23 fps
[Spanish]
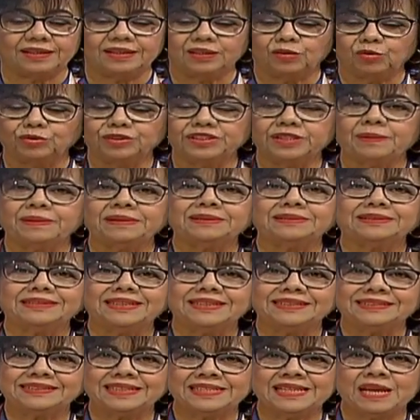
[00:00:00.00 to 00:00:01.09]
Inclusive se
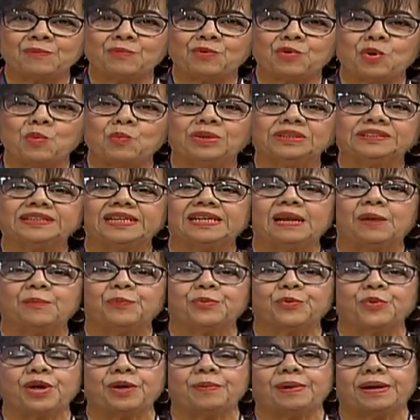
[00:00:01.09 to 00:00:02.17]
enseñamos cómo hacer la
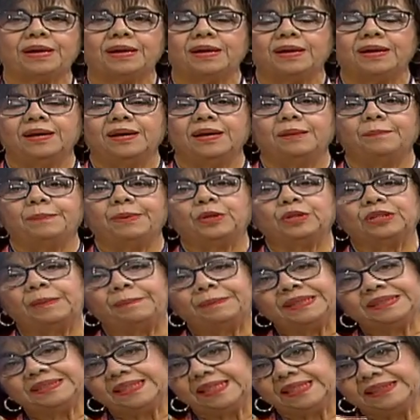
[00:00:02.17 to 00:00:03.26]
prueba, pero
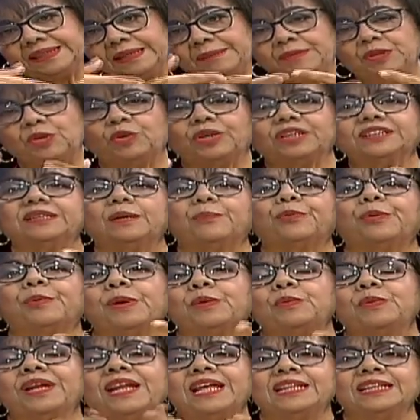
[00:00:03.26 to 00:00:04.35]
también se determinó que esa
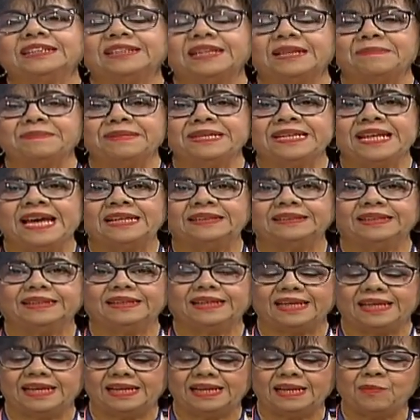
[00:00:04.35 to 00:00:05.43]
prueba no era determinante,
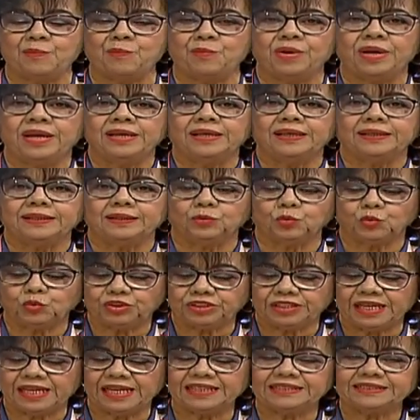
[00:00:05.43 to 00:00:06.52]
que
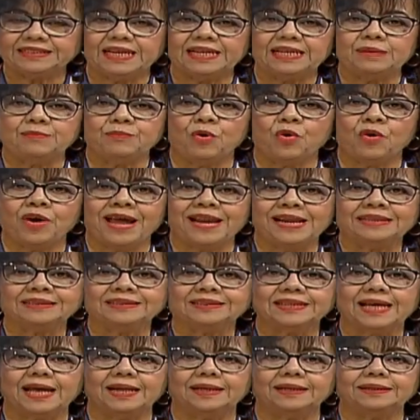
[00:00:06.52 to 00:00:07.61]
usted le echa limón a la
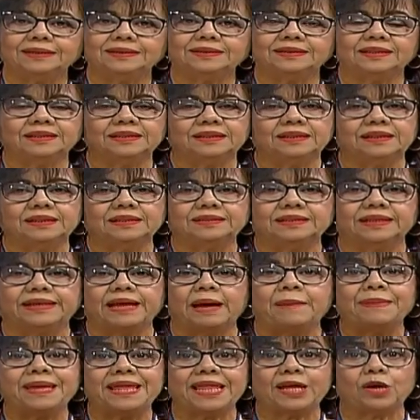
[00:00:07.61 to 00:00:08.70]
sal y si
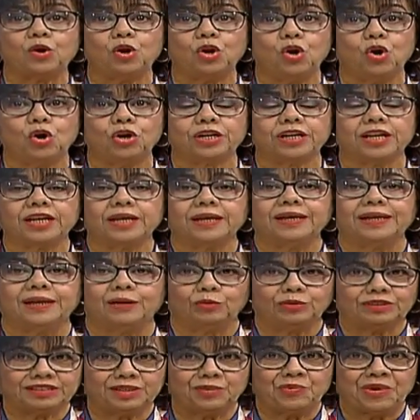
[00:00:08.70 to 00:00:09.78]
cambia de color,
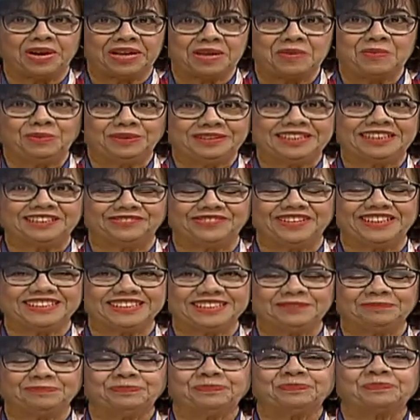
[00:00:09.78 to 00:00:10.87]
lo hicimos aquí muchas
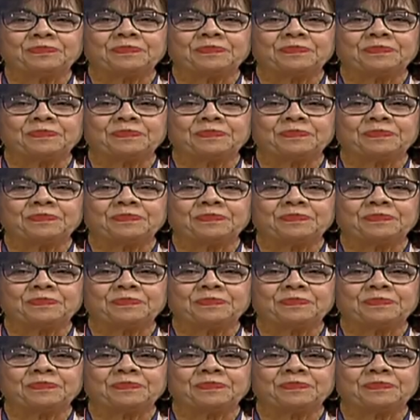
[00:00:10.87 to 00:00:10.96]
veces,